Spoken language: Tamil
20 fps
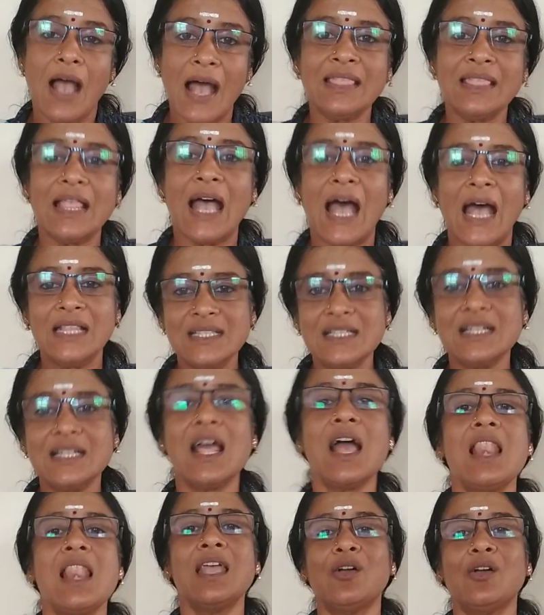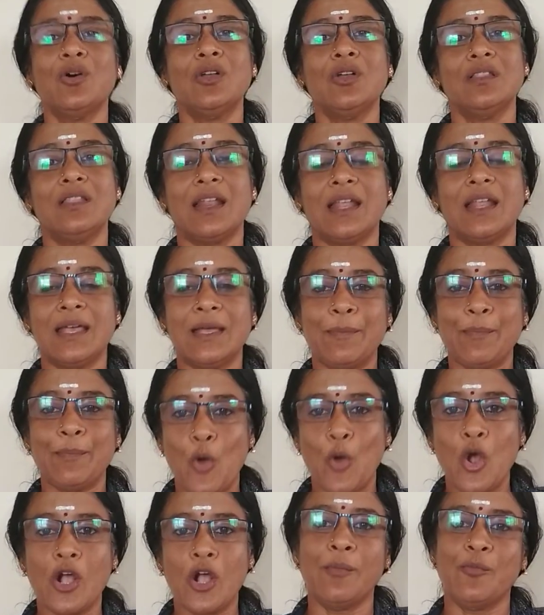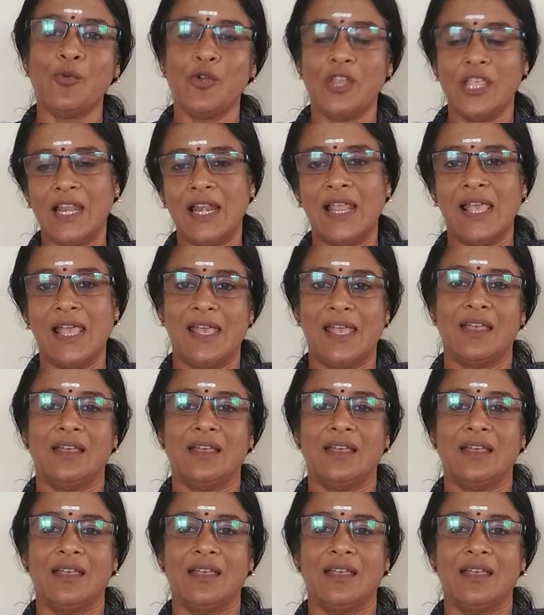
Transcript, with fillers: அந்த அஞ்சு நாளுக்கு ஒரு தடவை போக முடியல